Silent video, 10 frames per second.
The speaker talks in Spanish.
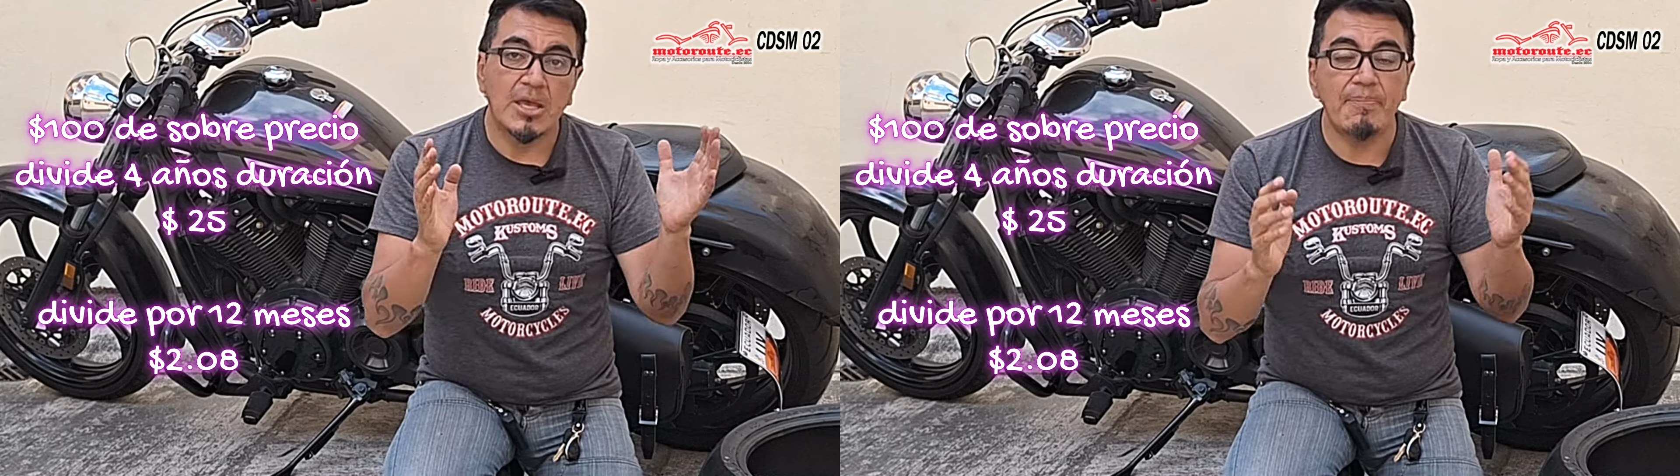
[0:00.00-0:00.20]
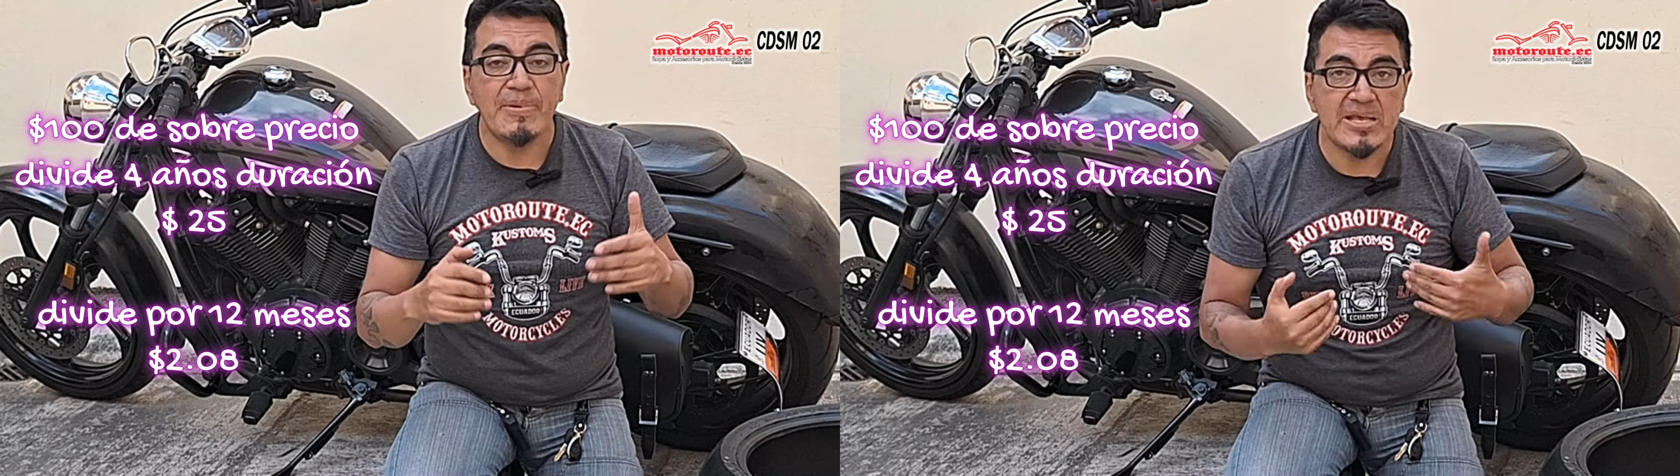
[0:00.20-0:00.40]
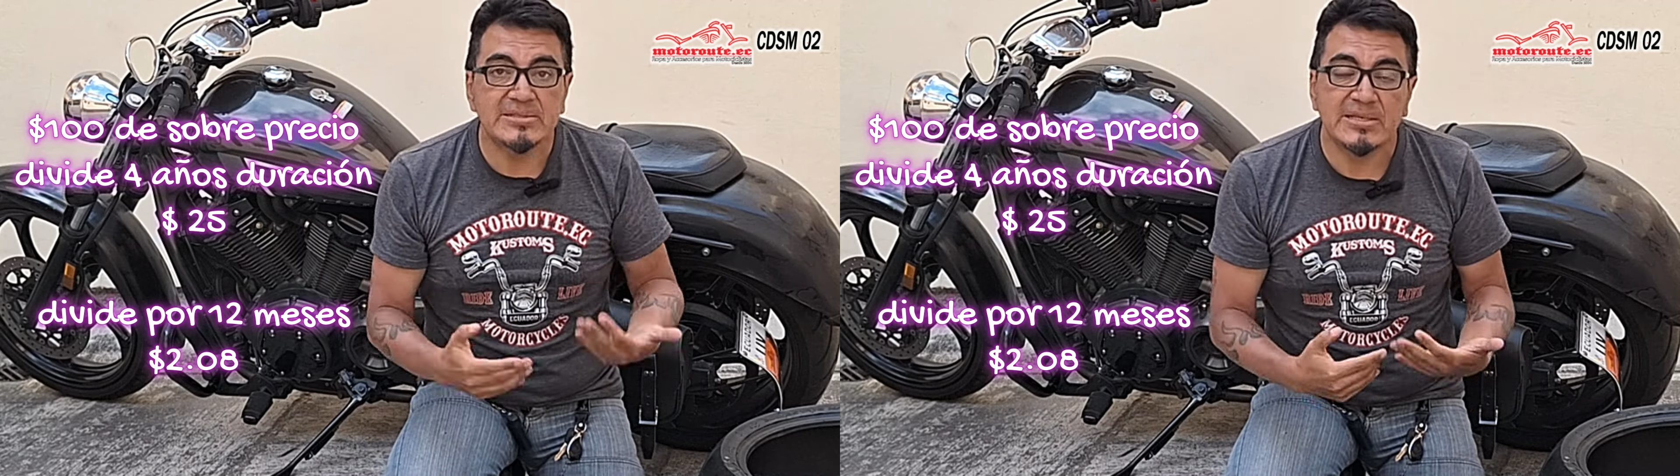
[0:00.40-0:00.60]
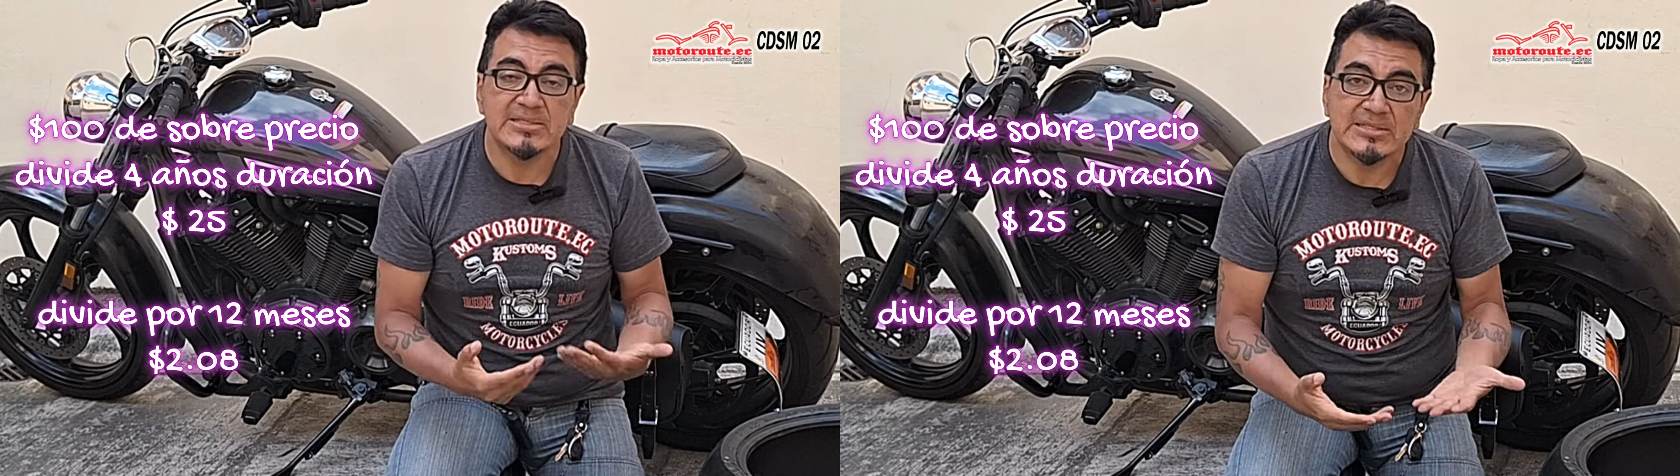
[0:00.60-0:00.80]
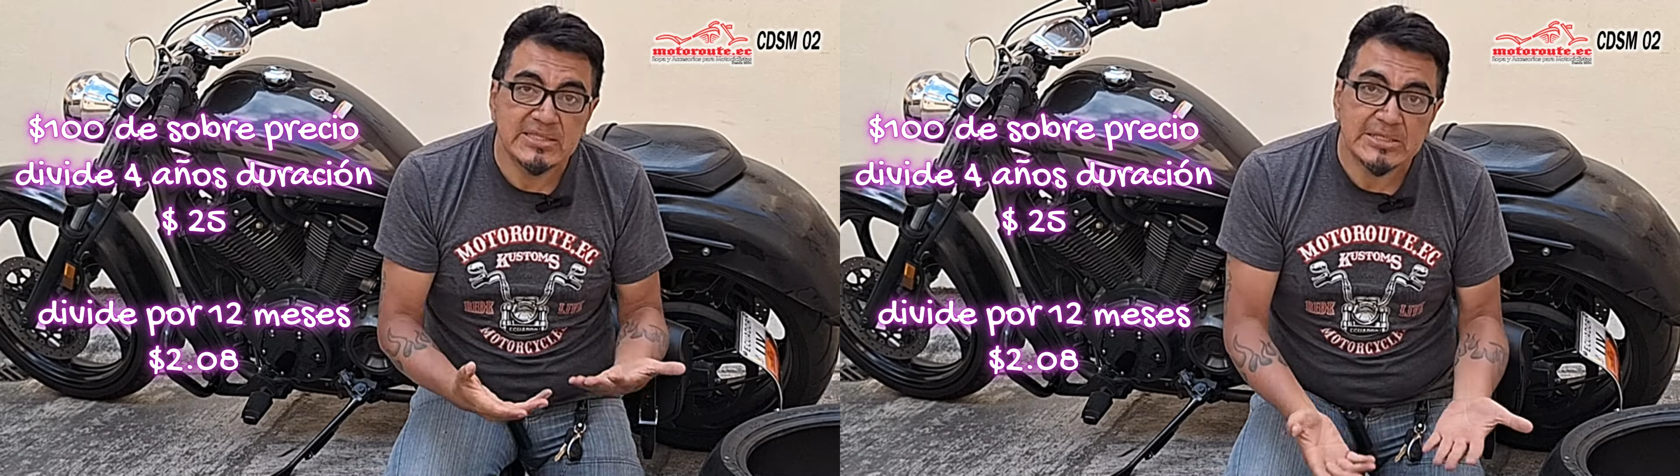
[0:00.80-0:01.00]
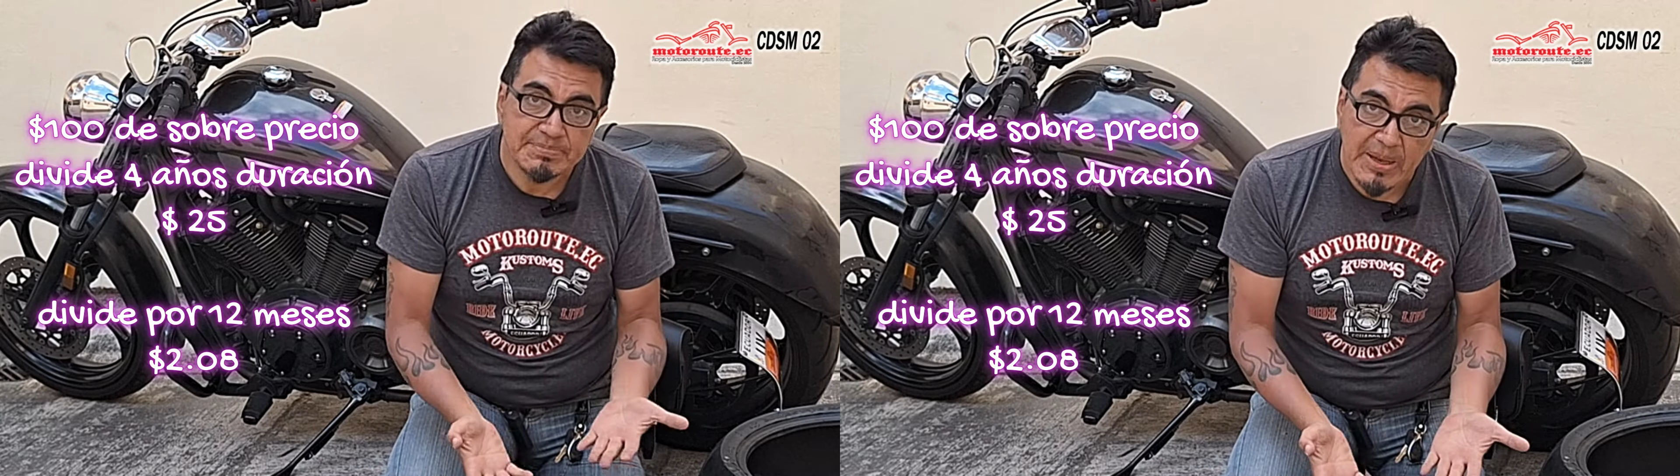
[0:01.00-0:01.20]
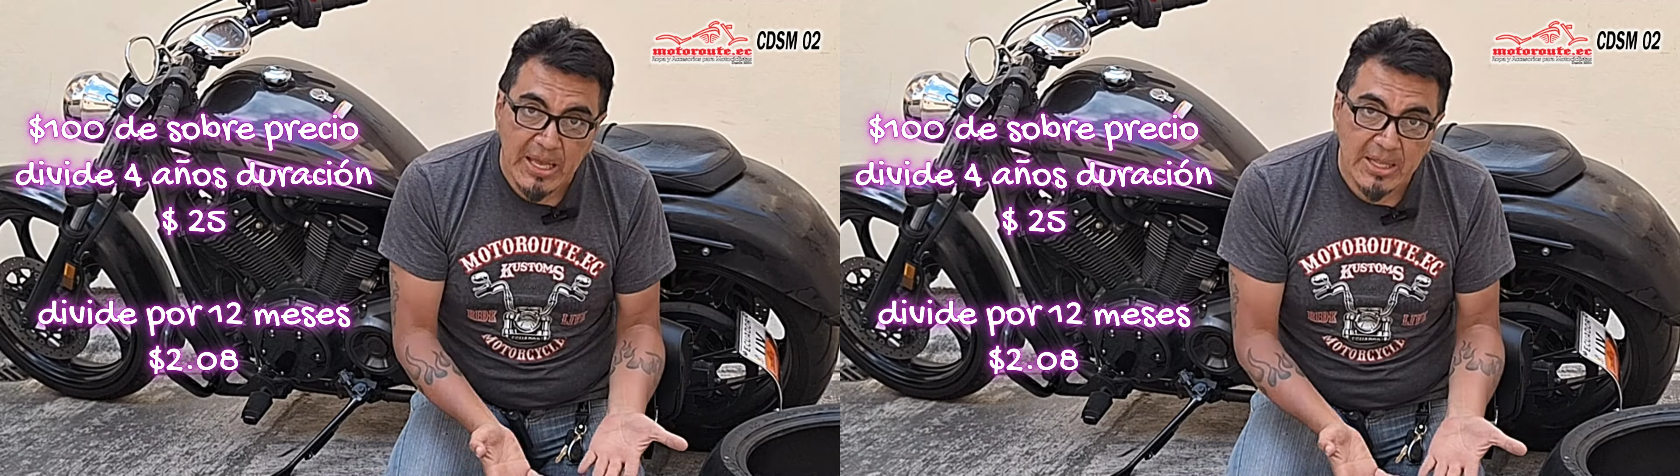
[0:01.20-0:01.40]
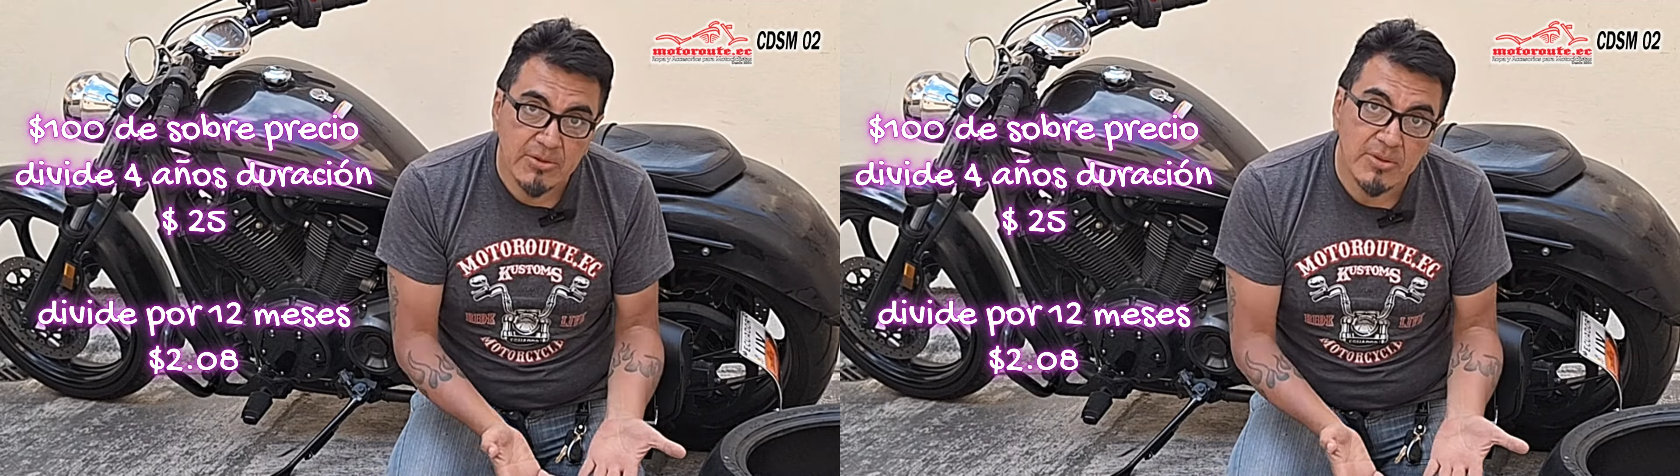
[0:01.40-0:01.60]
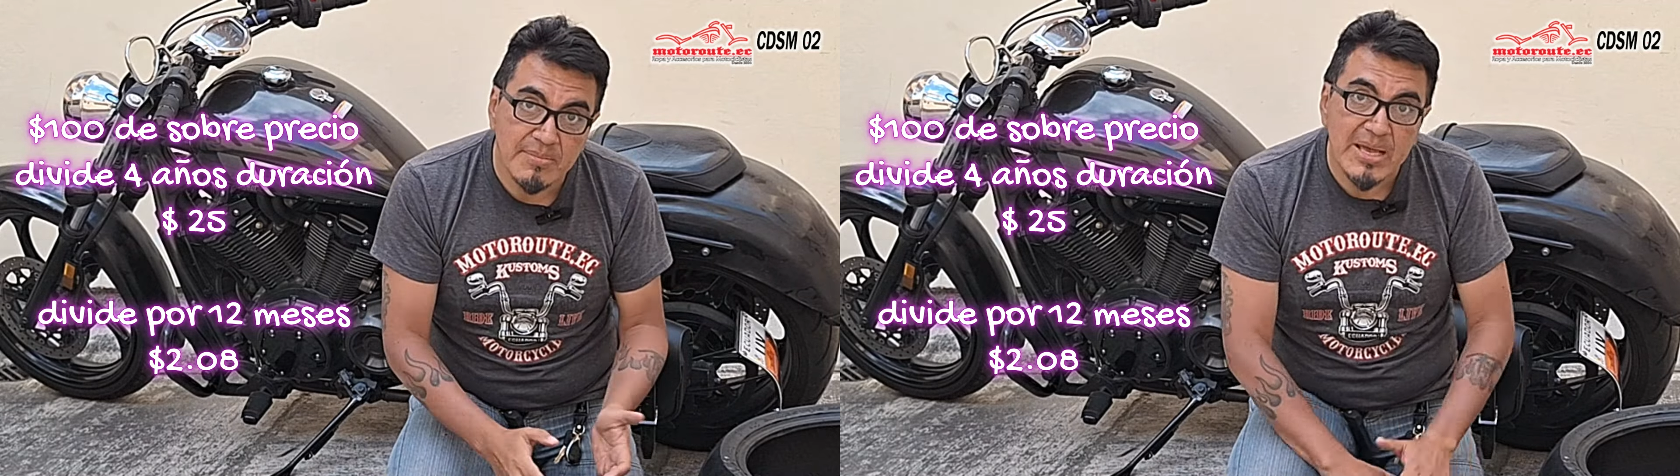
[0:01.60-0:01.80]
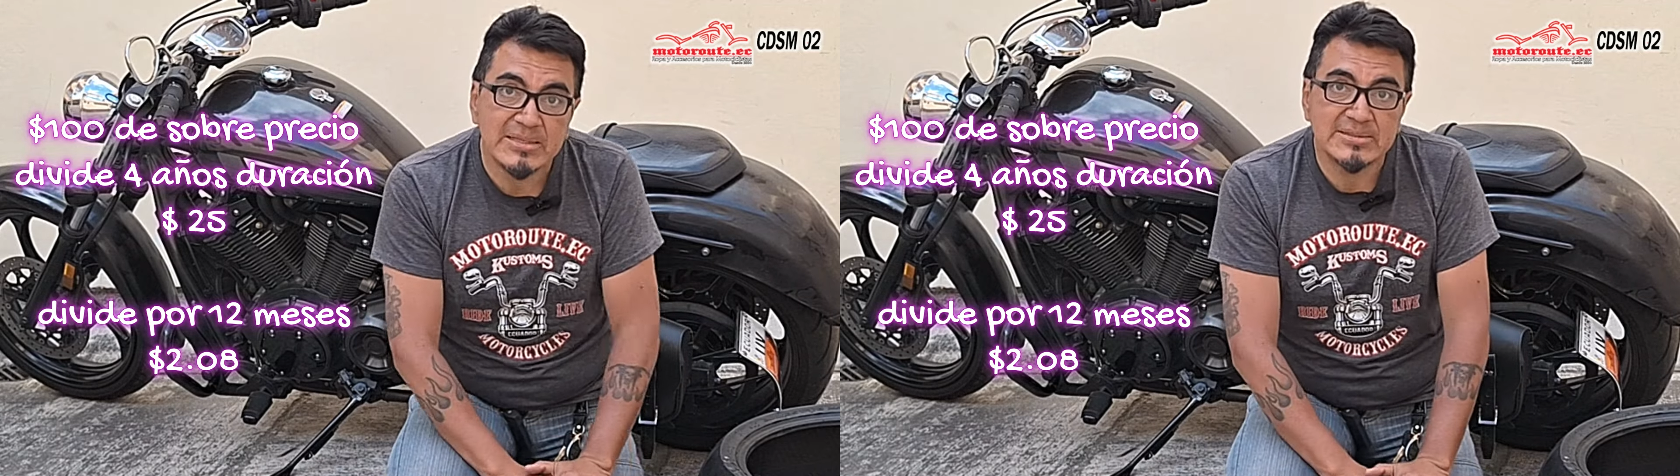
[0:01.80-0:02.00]
que piensas que estás pagando de
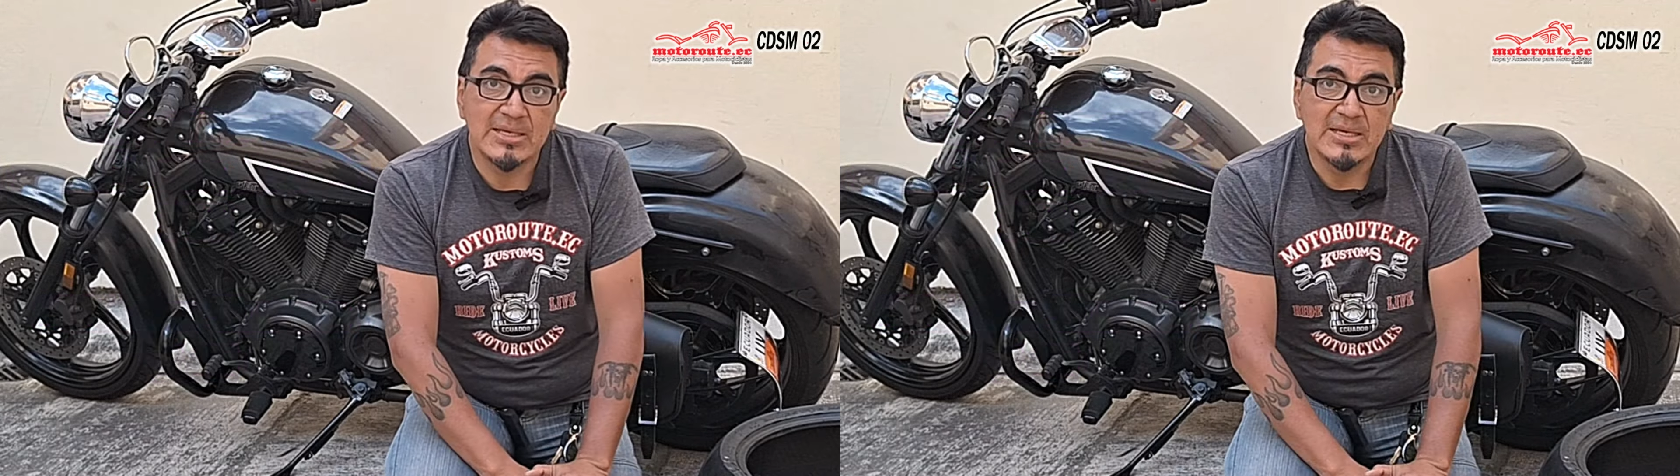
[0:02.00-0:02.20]
más.